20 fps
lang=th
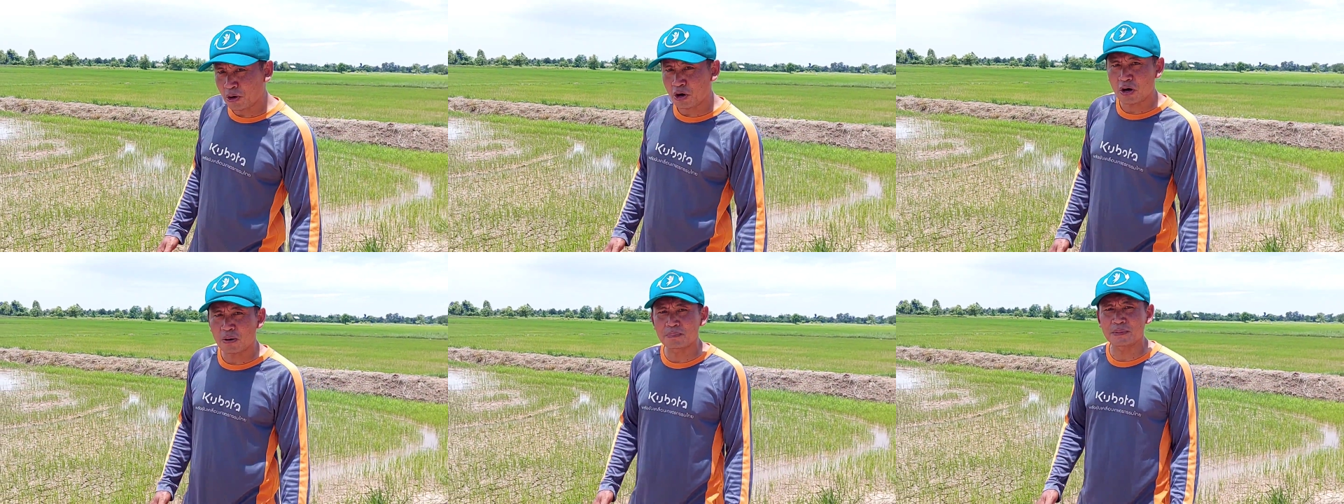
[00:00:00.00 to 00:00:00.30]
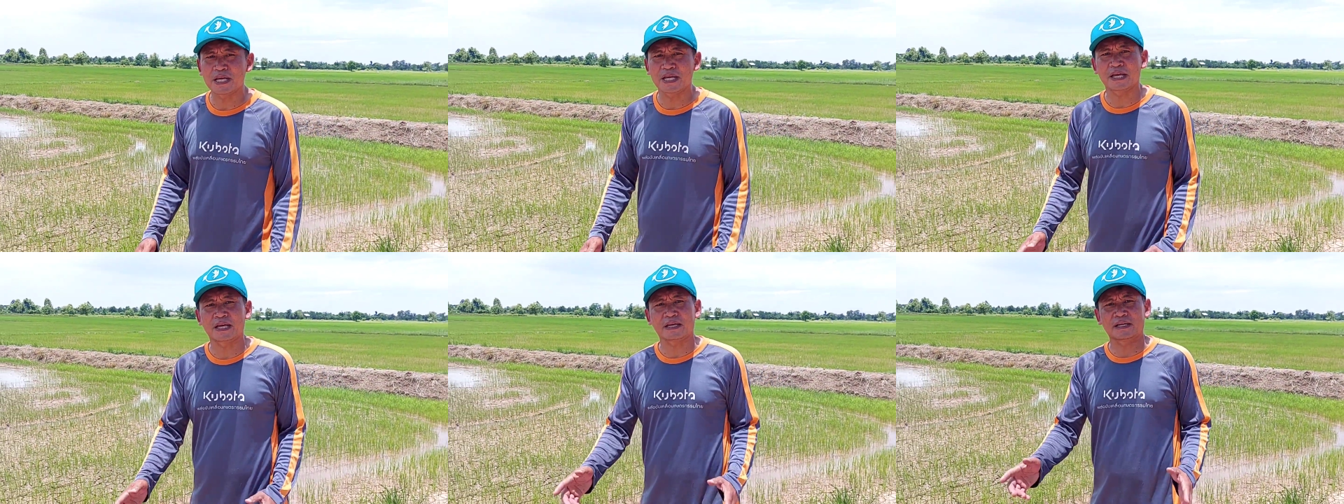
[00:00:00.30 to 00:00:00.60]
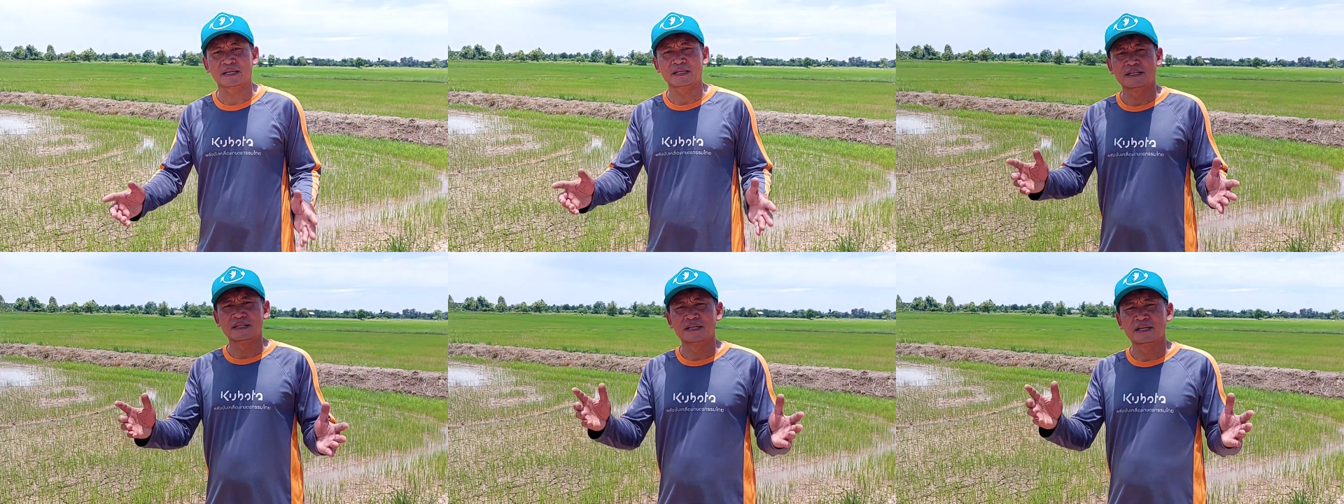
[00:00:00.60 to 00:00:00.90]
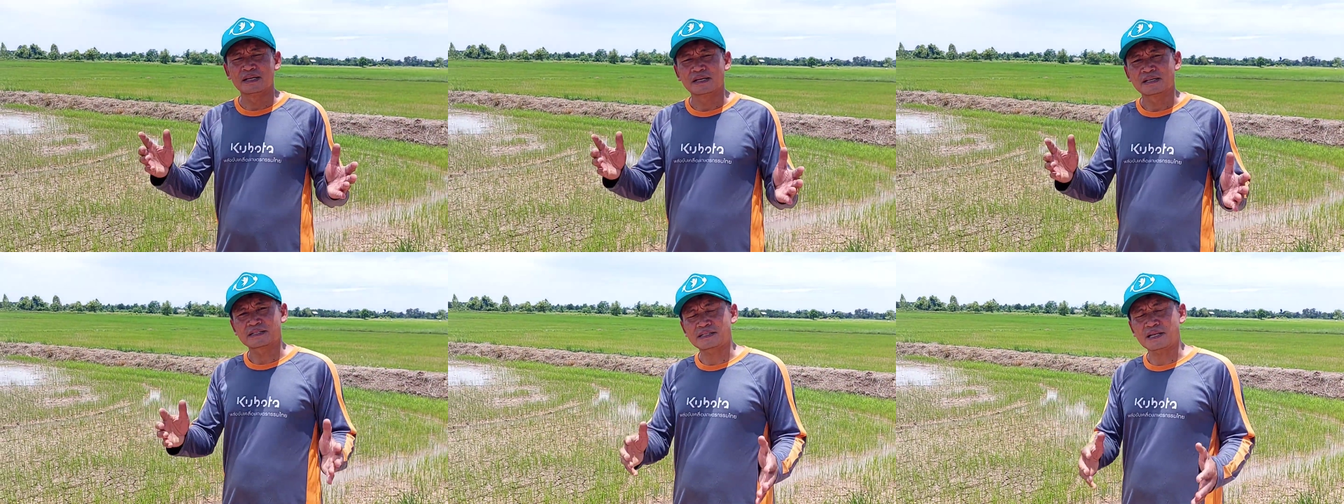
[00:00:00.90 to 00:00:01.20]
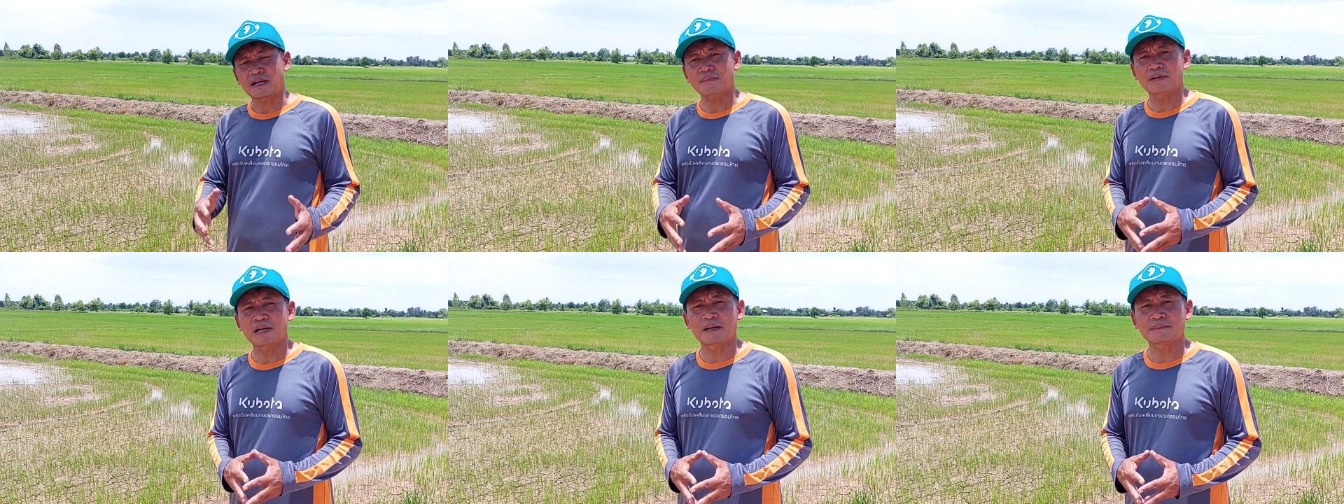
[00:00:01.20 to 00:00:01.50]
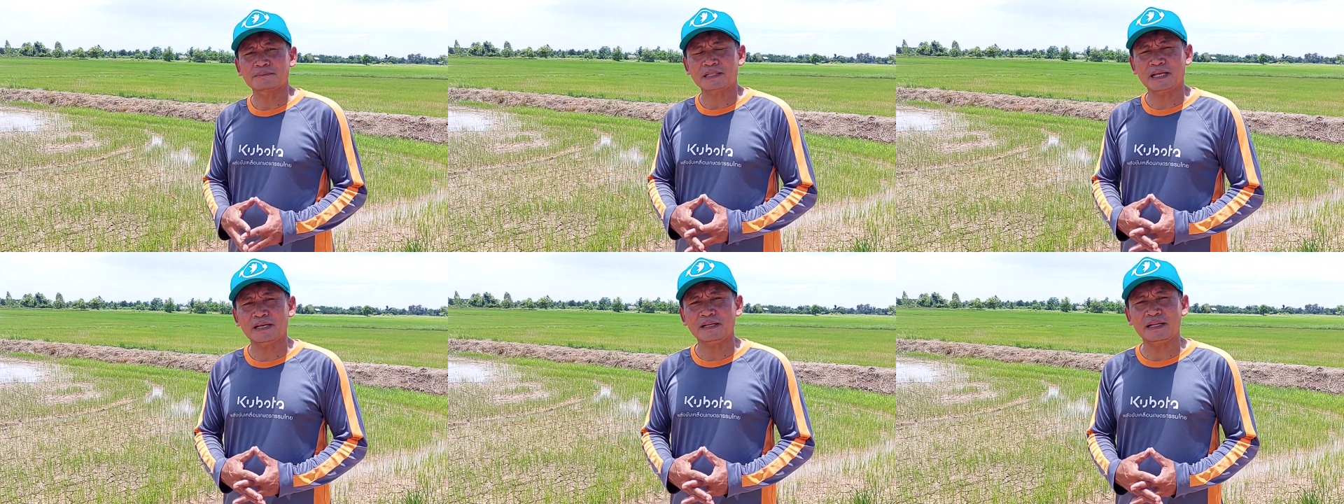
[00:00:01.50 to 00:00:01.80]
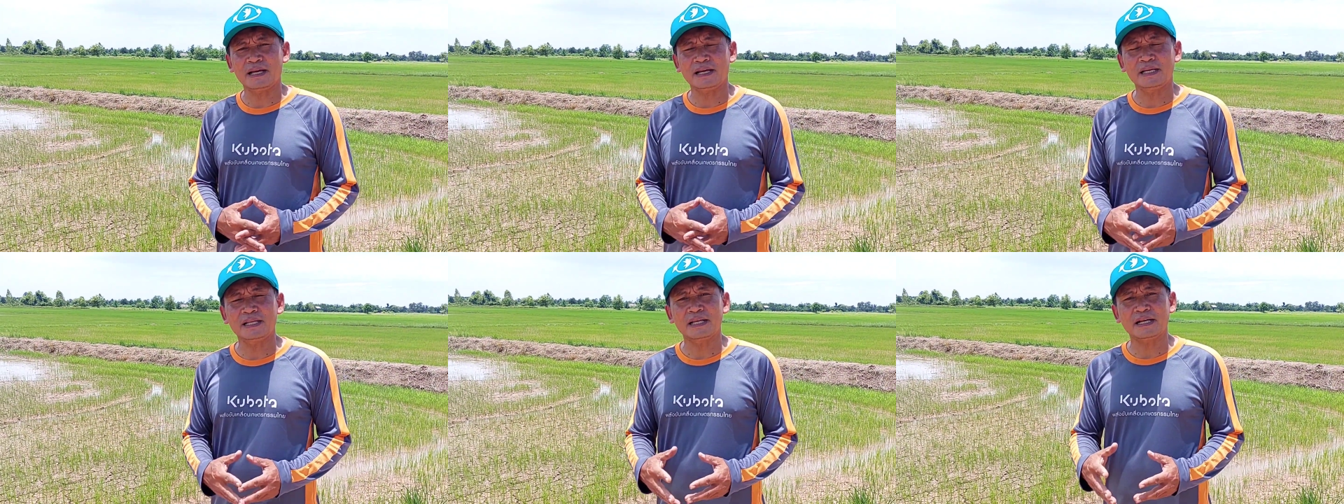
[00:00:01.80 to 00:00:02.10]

ผมเนี่ยสำหรับท่านใด